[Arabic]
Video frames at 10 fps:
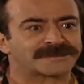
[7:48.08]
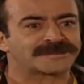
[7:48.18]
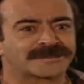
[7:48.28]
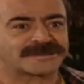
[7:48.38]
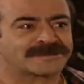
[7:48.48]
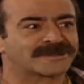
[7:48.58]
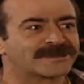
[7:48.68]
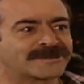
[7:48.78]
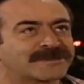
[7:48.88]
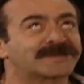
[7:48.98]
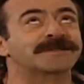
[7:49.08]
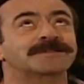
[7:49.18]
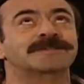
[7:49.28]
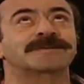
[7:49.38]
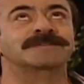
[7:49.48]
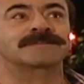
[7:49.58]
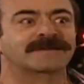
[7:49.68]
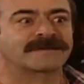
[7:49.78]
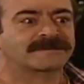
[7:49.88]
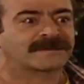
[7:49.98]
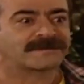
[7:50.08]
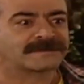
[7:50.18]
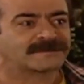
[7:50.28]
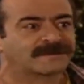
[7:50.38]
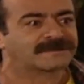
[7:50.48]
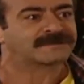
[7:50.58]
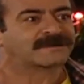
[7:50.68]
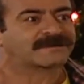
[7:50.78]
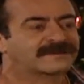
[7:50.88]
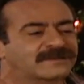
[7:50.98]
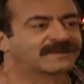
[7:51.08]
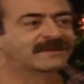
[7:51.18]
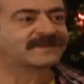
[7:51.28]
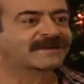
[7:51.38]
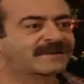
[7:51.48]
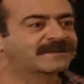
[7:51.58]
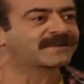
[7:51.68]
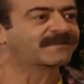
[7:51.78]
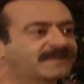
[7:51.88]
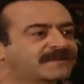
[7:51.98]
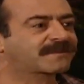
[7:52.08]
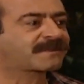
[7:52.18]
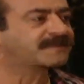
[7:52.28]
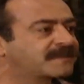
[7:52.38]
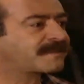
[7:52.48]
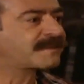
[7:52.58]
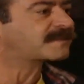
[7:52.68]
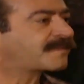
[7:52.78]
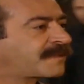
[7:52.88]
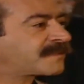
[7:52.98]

ترن ترن ترن ترن ترن ترن ترن